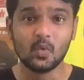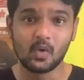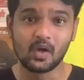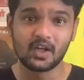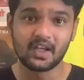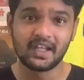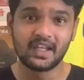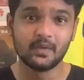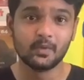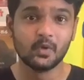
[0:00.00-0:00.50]

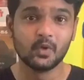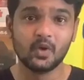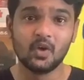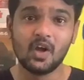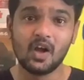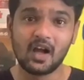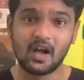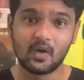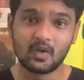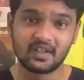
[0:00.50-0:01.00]
உங்கள் டேவும்
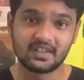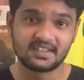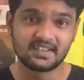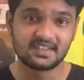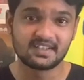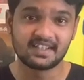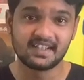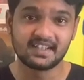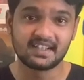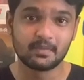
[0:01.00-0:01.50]
அவங்க
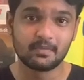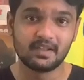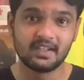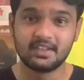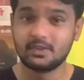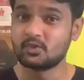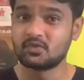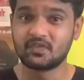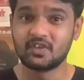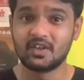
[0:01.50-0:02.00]
ரிசர்ச்சுக்கு ஏற்ற
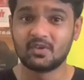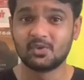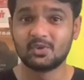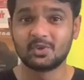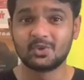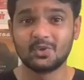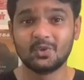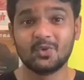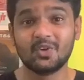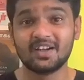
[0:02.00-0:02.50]
மாதிரி யூஸ்ஃபுல்லாகவும்
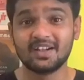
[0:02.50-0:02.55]
இருக்கும்